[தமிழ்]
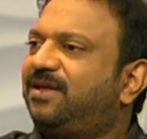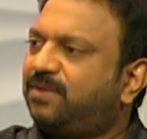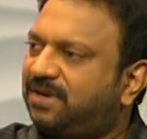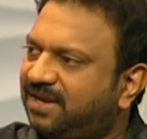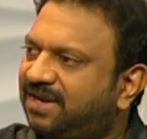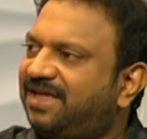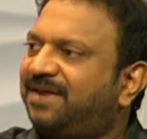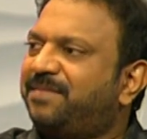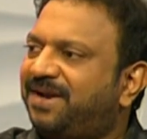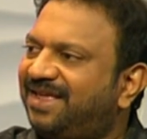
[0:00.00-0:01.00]
ஒரு
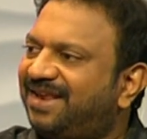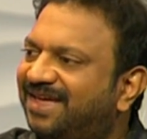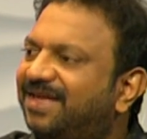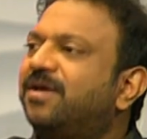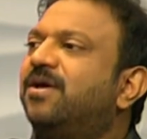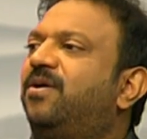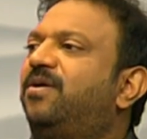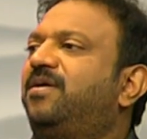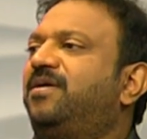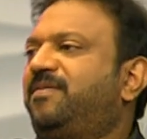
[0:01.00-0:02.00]
இந்தியன் மணியில் ஒரு